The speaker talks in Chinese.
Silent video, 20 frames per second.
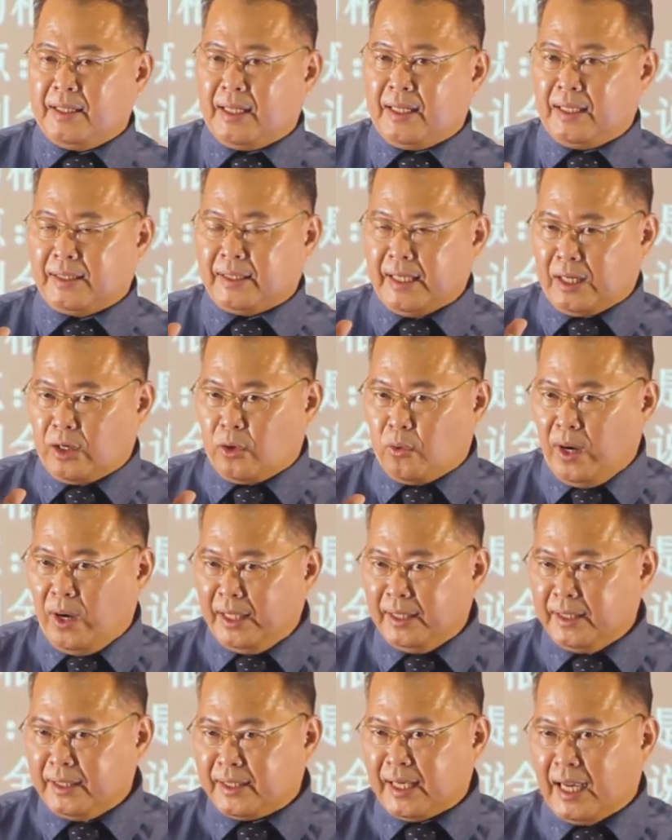他在
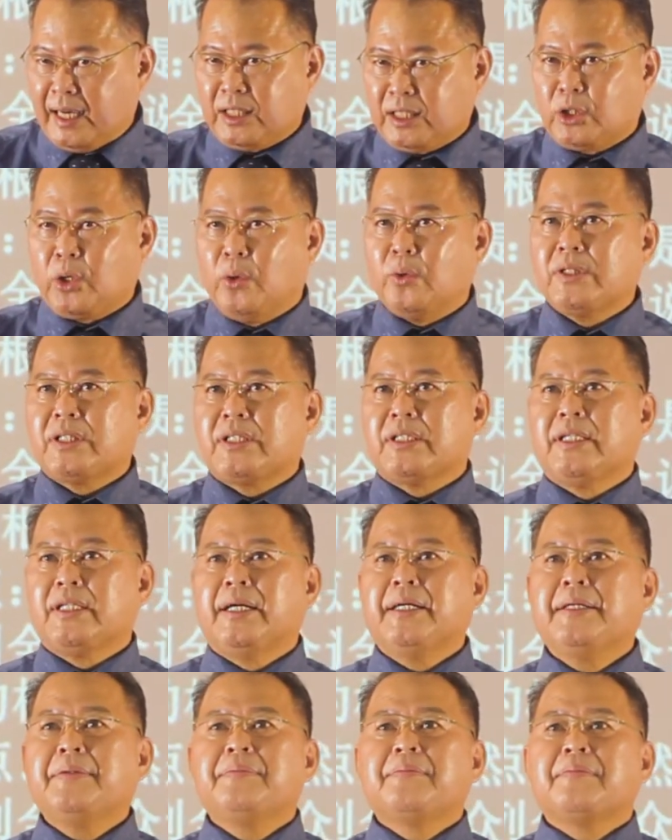观察的同时
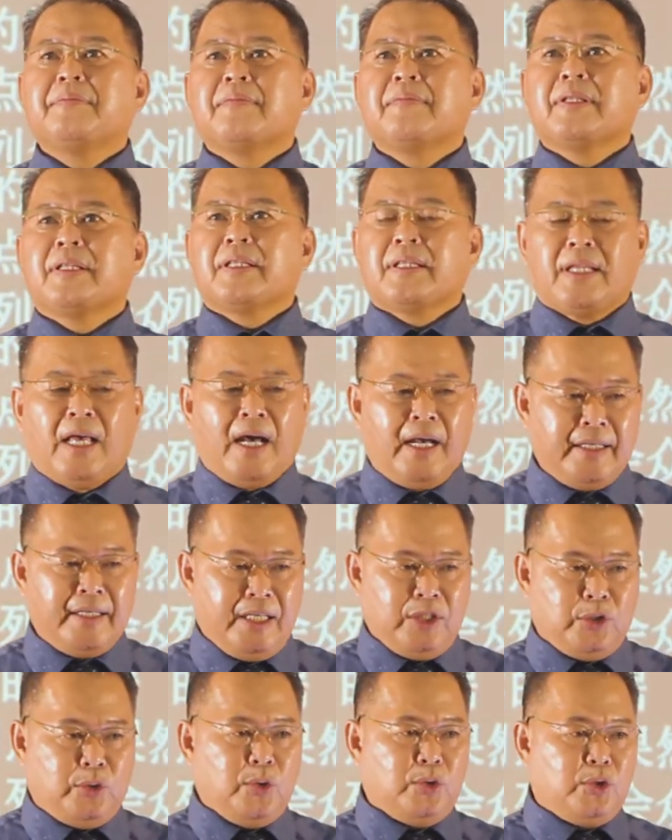呢，他
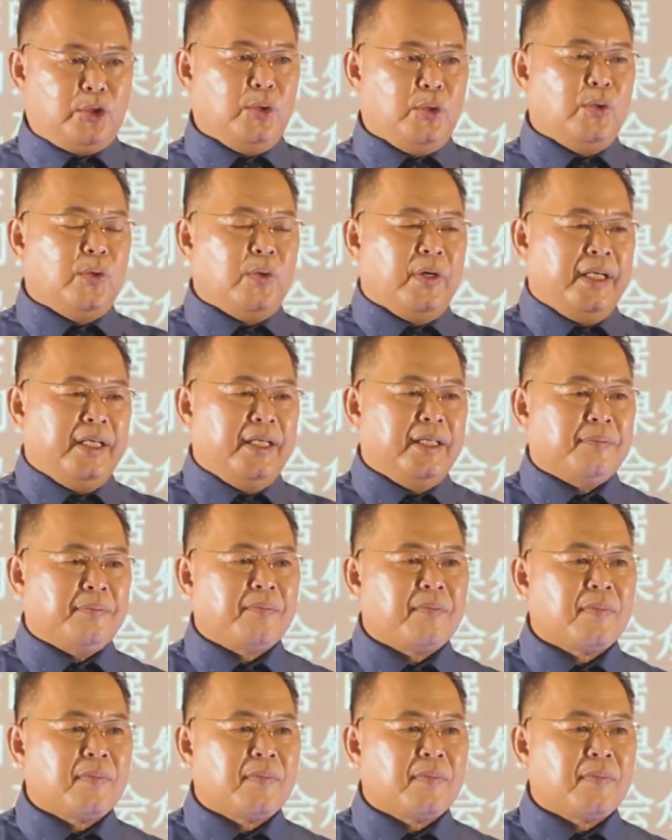也做出回应。